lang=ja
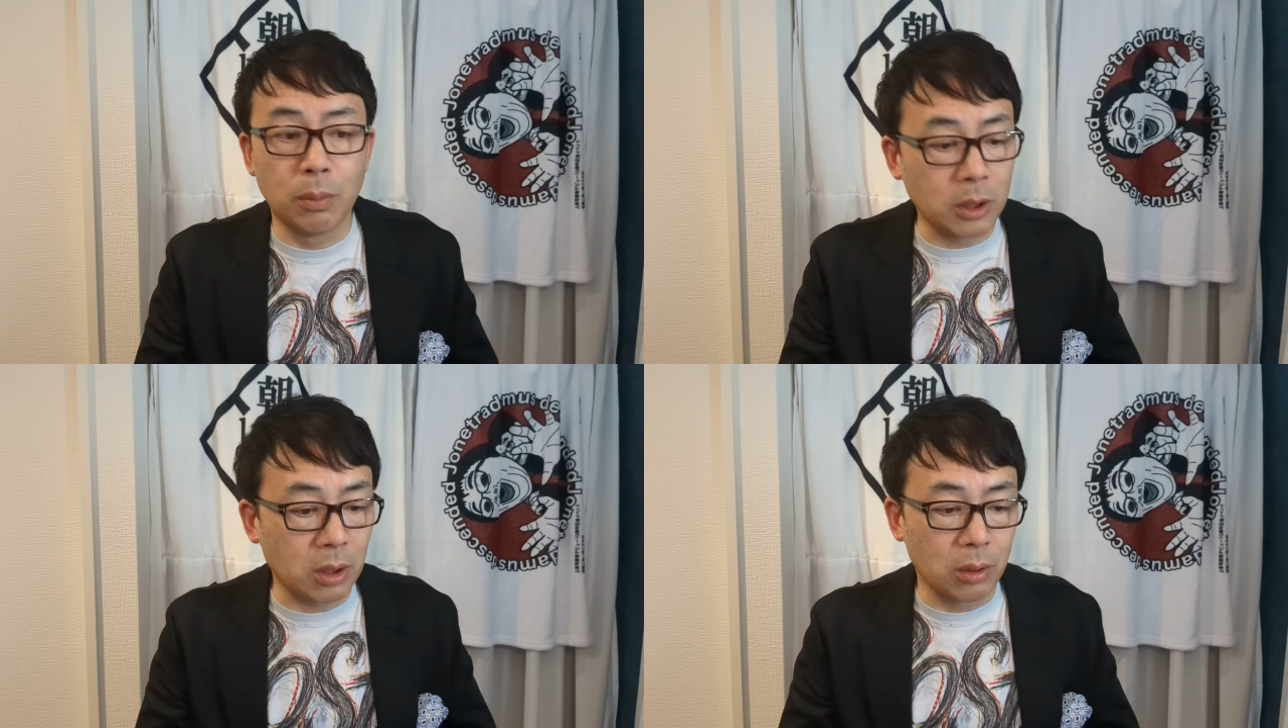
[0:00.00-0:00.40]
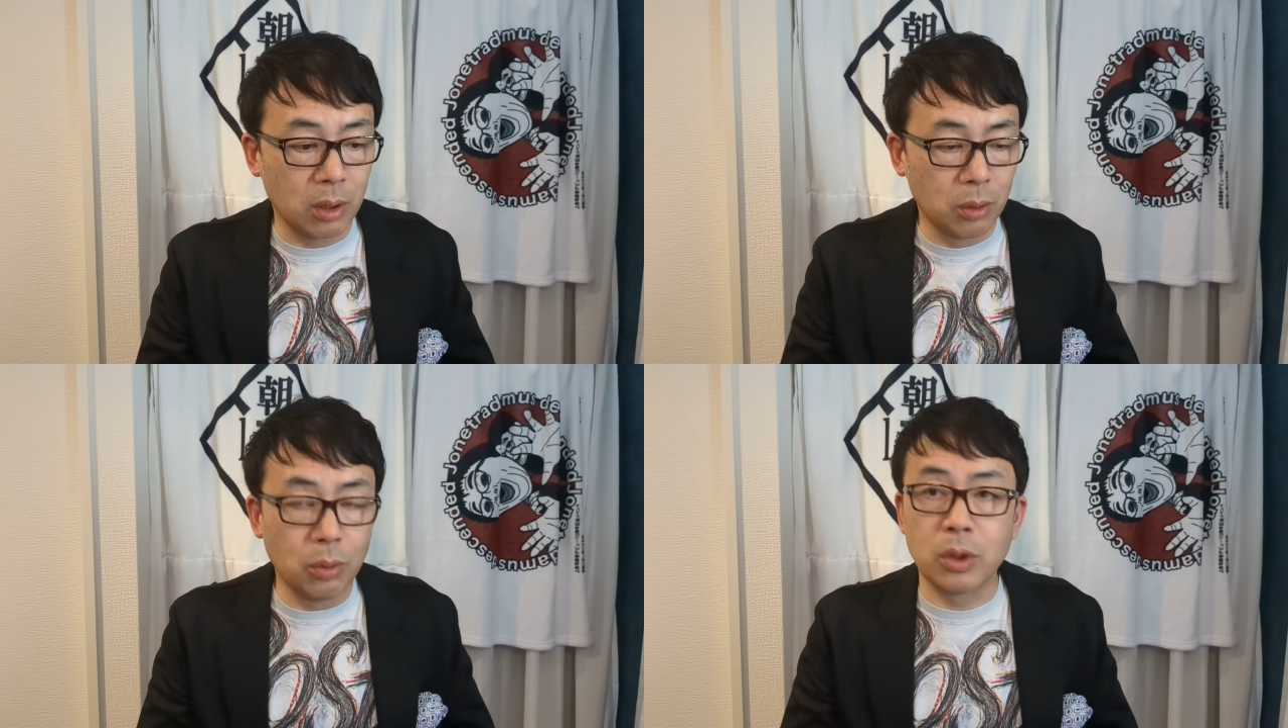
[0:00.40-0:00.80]
大林さん
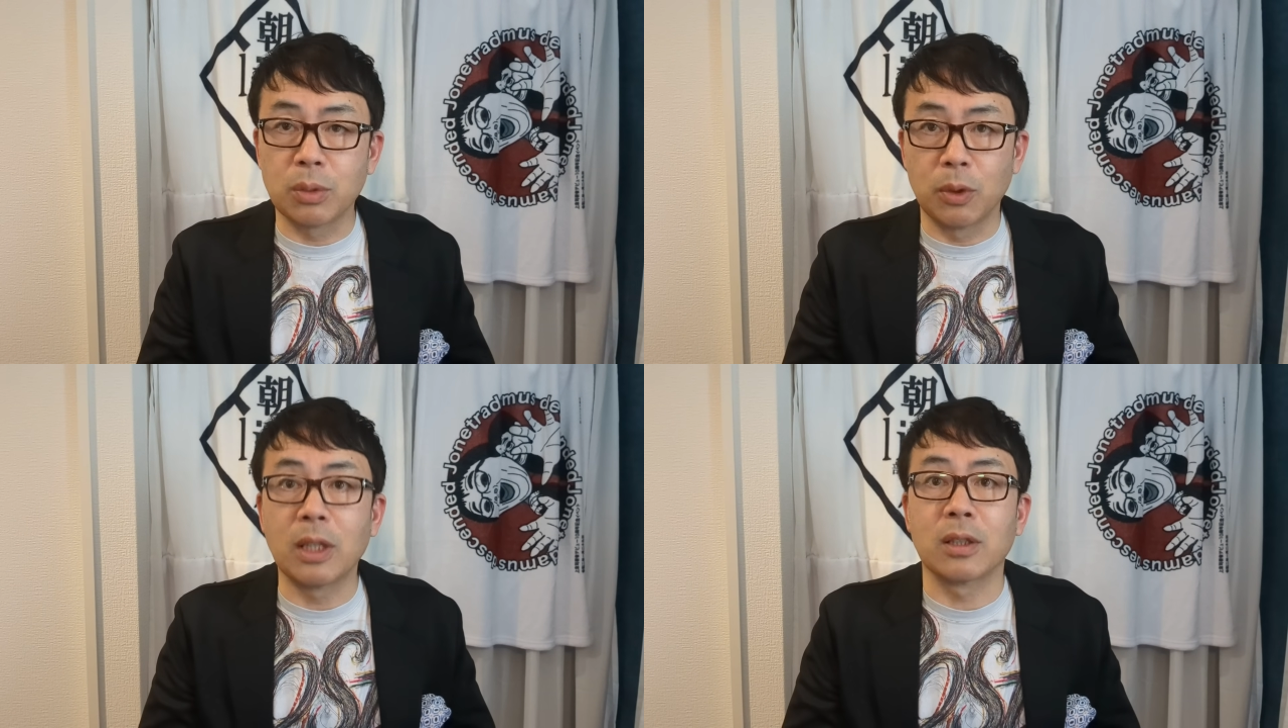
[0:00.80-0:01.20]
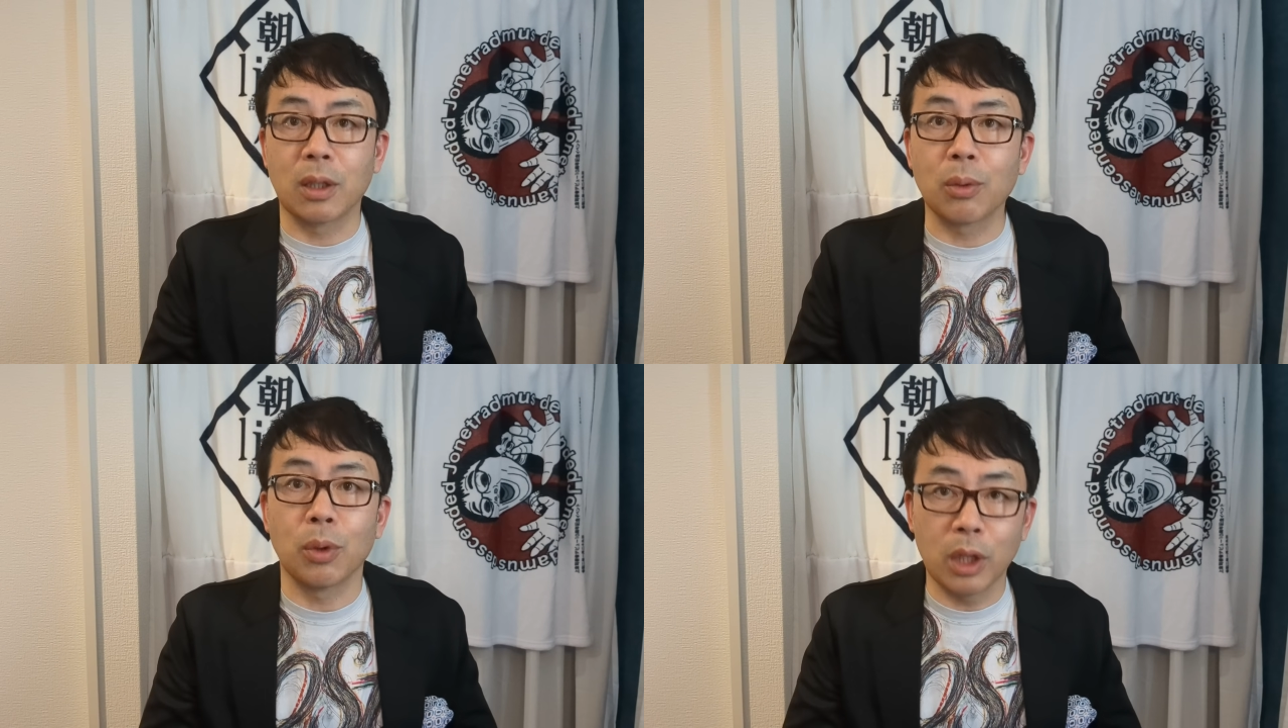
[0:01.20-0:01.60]
どういうつもりなんです
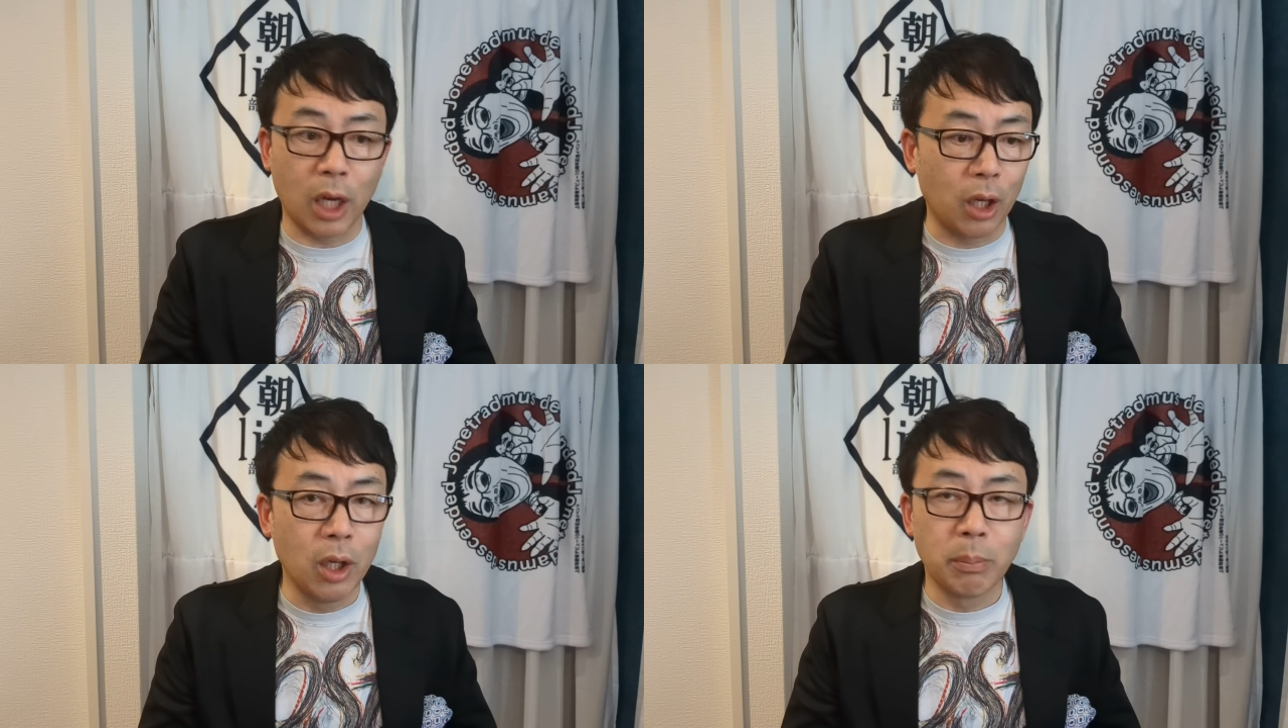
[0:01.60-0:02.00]
かね、これね。